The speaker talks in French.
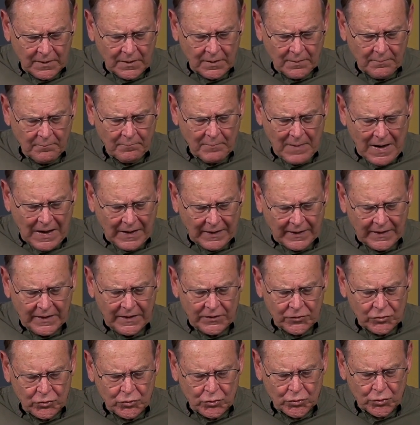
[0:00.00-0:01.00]
mari
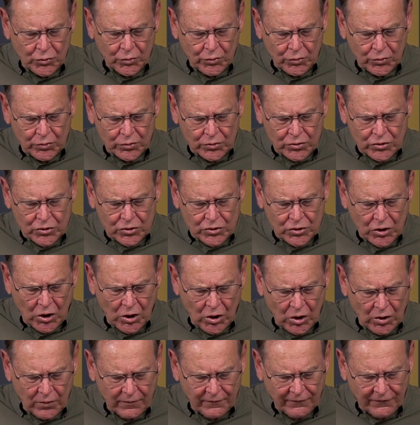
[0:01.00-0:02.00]
d'une
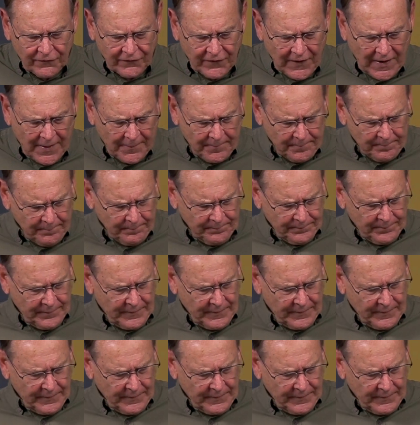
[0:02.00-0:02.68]
seule femme,